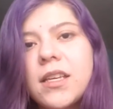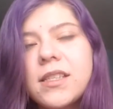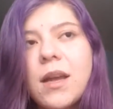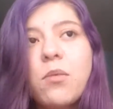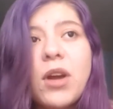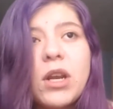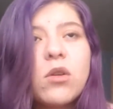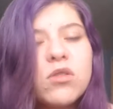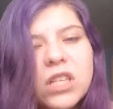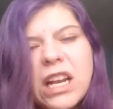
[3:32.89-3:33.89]
está
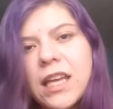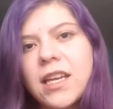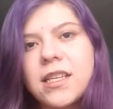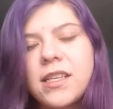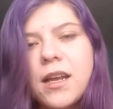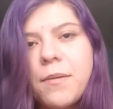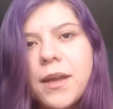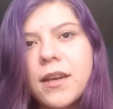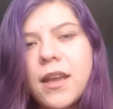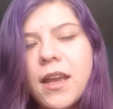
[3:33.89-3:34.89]
bueno si la quieres ir a
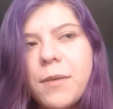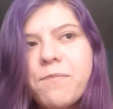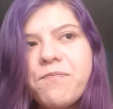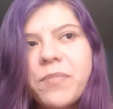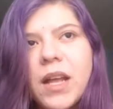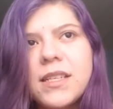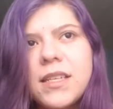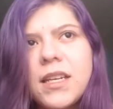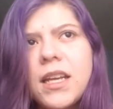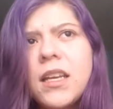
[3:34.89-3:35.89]
ver em, al
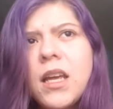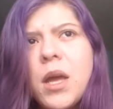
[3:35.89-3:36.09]
cine,